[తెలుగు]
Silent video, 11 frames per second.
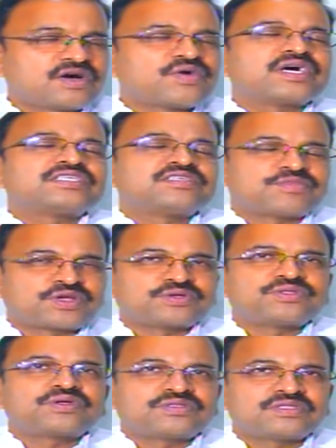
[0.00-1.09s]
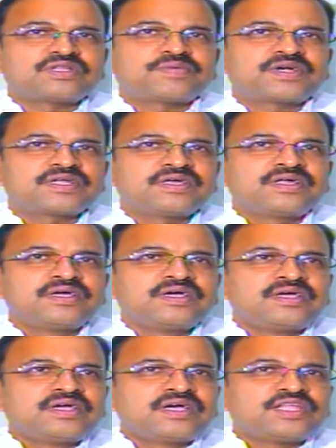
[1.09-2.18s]
అవకాశం మనకు దొరుకుతుందన్నమాట
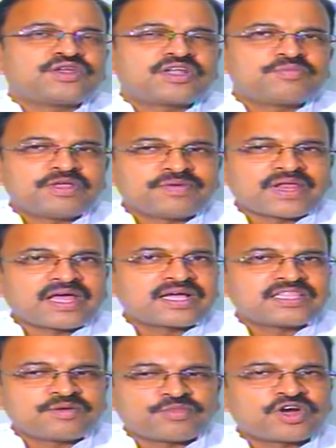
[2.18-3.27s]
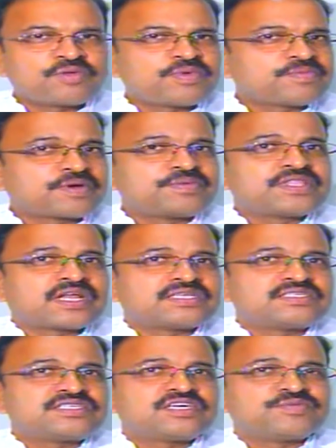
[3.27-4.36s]
ఎందుకంటే మేము ఎలాగైతే బాండ్ పేపర్ మీద
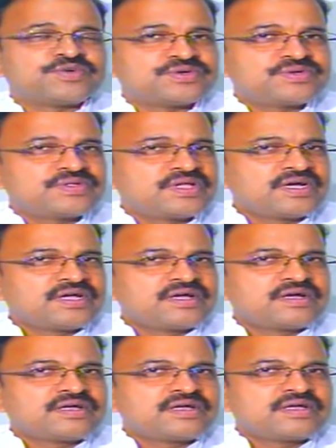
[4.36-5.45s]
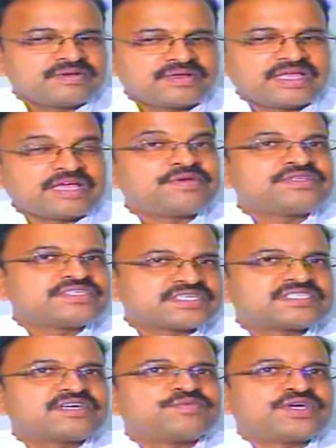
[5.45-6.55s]
రాసిచ్చామో ఏమేం
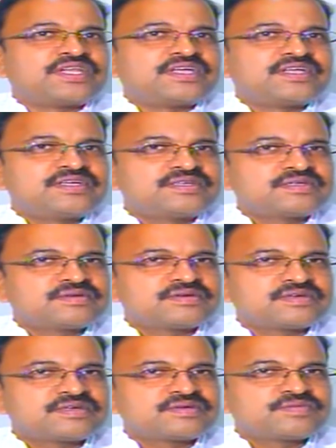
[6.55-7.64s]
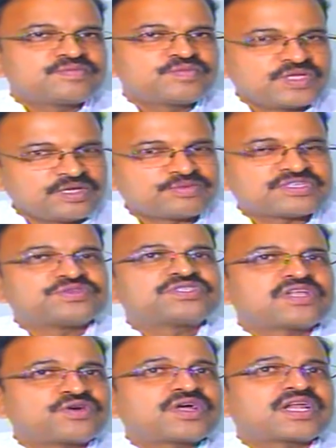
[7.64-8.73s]
చేస్తామో అని ఈ
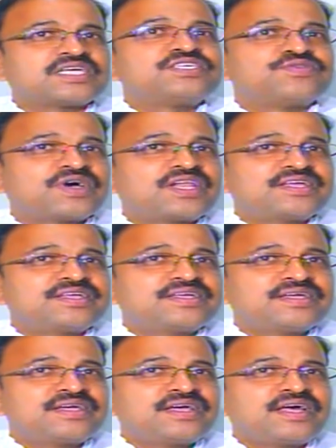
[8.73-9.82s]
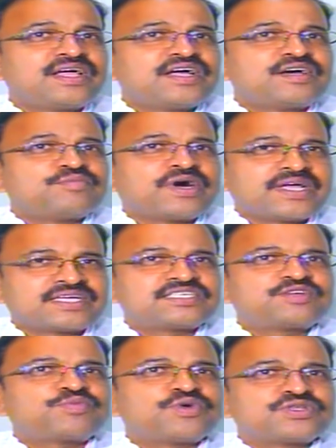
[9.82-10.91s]
సంస్థలు కూడా రాసివ్వాలి మా
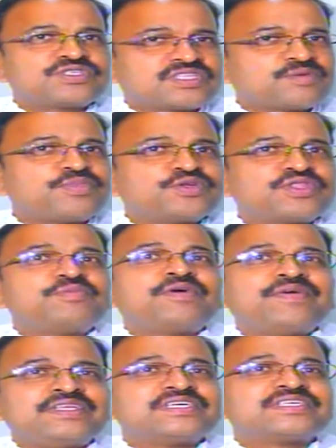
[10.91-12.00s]
ఎగ్జిట్ పోల్స్ తప్పవుతే మేమేం